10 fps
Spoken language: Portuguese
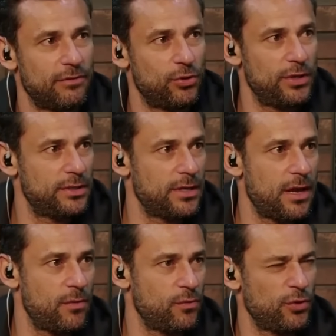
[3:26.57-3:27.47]

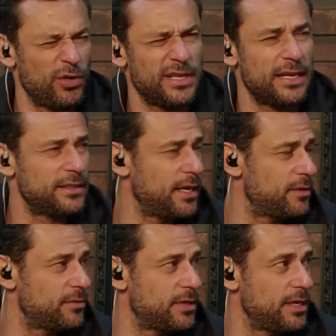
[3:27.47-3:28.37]
2x1 um ou
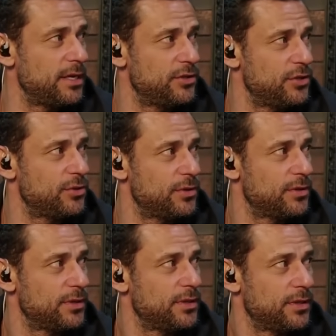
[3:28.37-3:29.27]
2x0, não sei. não, tirou. né?
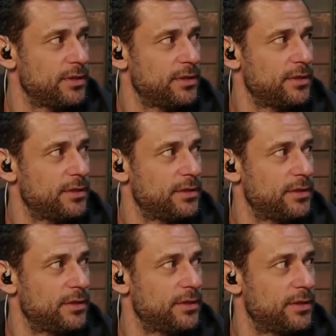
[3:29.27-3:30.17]
Acho que tava
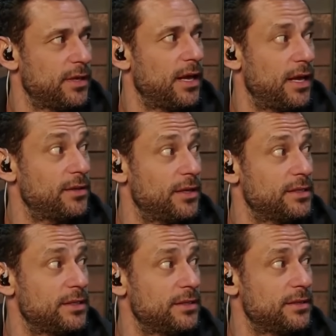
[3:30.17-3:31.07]
2x0, que o Brasil ganhou
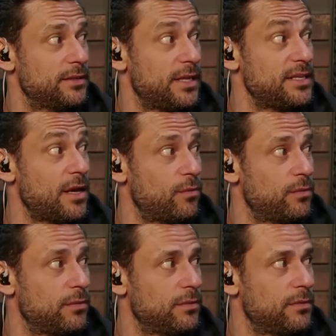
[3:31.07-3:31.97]
3x0, né?
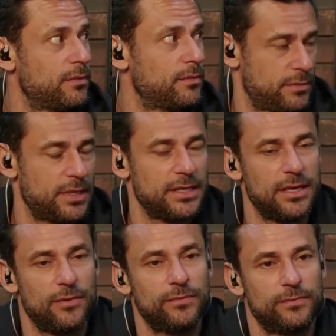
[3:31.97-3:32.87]
3x1. Foi 3x1?
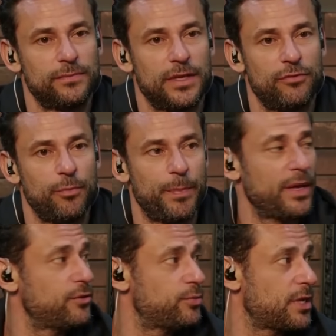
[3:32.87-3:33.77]
3x1. Teve um
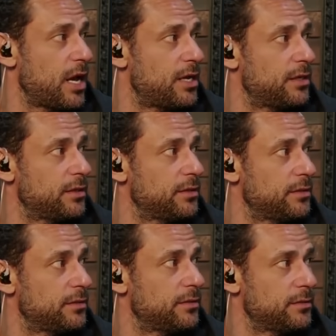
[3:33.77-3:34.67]
pênalti pros caras.
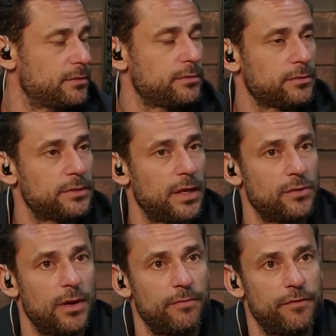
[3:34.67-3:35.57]
Ah, nem lembro. O
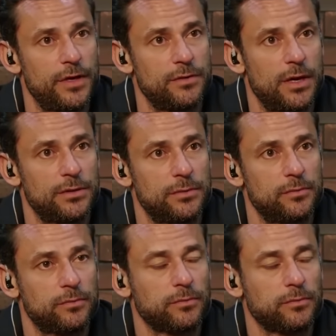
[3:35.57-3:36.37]
Sérgio Ramos fez, eu acho.